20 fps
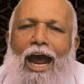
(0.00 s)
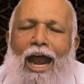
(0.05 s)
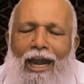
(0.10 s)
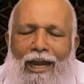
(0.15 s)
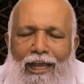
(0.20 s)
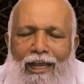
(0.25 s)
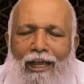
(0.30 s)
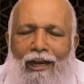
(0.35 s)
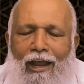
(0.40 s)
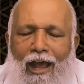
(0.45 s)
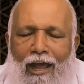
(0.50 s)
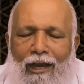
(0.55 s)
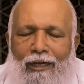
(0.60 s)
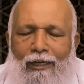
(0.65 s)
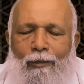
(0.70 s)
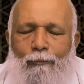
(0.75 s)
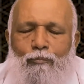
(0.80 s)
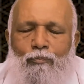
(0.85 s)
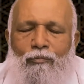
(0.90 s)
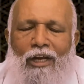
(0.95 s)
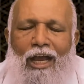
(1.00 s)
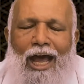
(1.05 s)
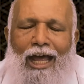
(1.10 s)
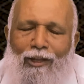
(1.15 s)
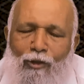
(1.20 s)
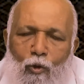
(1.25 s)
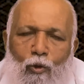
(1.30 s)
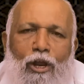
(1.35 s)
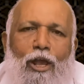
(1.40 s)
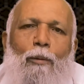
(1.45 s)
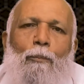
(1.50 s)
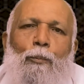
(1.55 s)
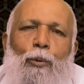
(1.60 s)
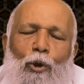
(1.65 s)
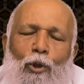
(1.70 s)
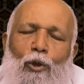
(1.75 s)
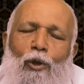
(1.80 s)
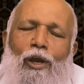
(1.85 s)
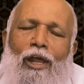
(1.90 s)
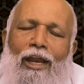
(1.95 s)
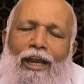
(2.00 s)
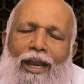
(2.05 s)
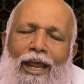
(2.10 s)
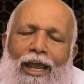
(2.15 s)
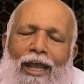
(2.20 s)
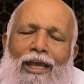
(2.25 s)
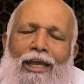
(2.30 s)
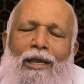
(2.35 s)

அடைகிறார்கள் அதனுடைய பொருள் என்ன